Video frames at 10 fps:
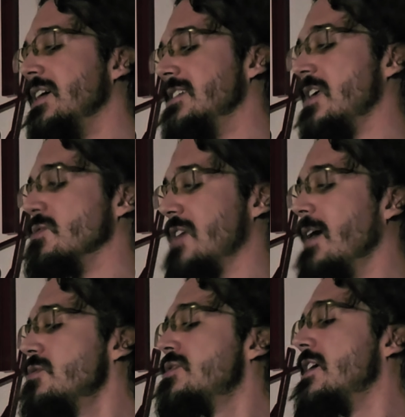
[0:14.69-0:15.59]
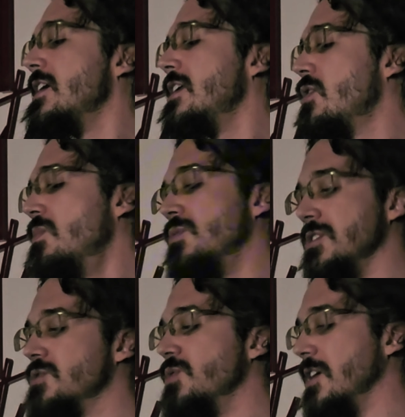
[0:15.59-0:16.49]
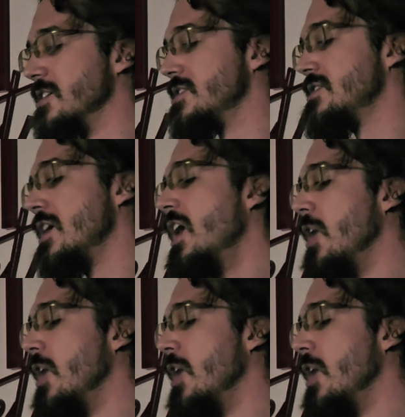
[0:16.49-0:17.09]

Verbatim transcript: e sem os raios dele o mundo escurece.